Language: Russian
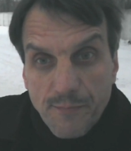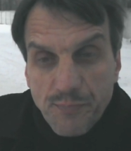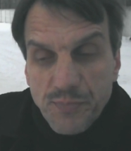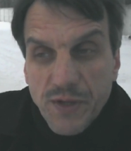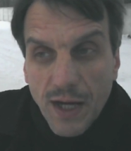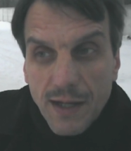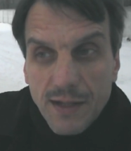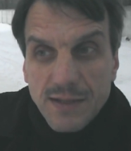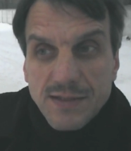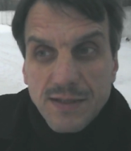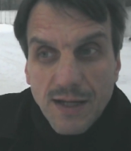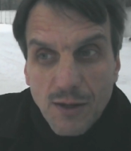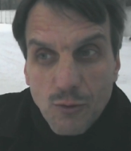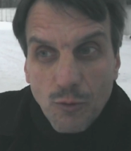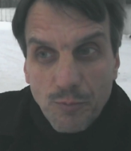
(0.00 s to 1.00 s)
Да,
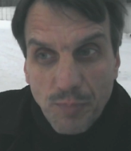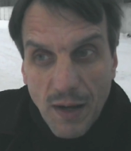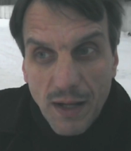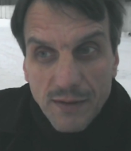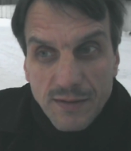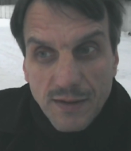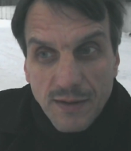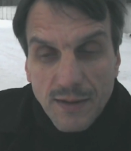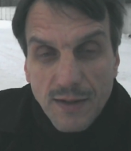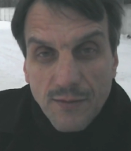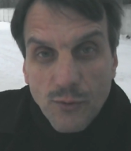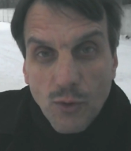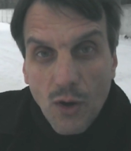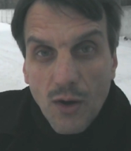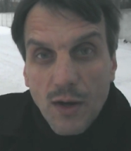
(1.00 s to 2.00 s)
Россия оккупант,
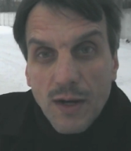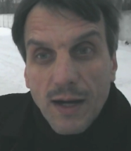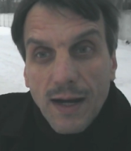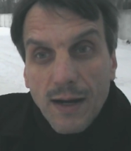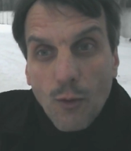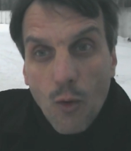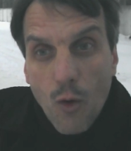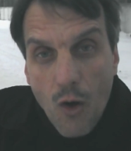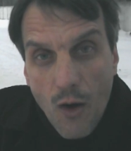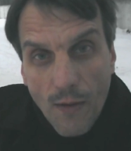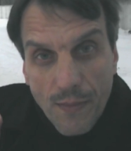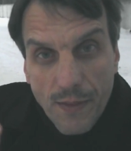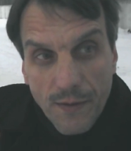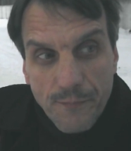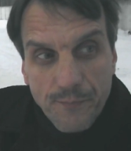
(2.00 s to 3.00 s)
но
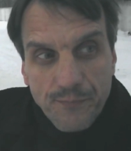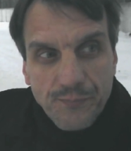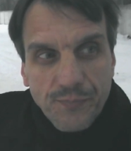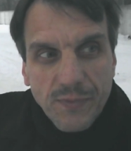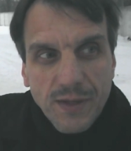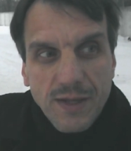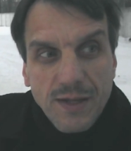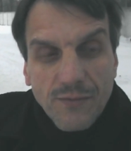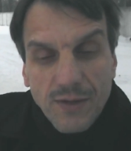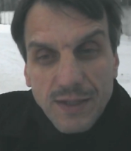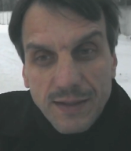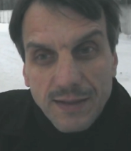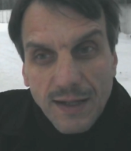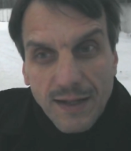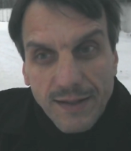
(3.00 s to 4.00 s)
он и вот
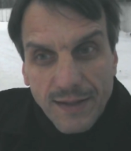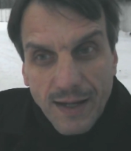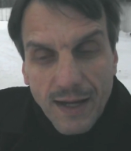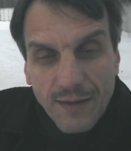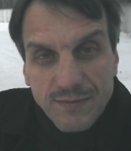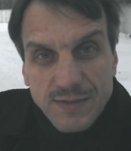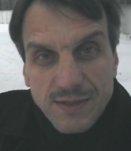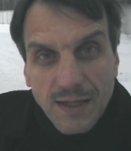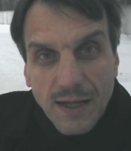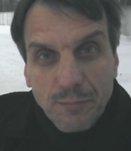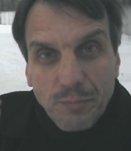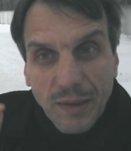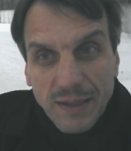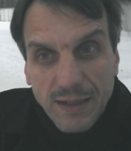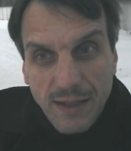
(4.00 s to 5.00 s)
эта рыговская
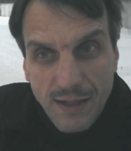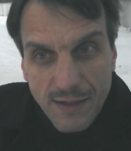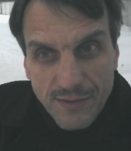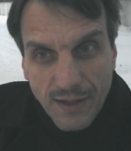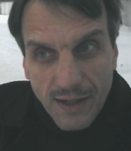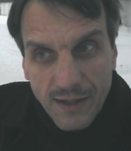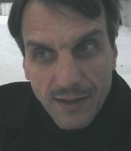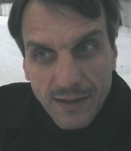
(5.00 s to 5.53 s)
подлина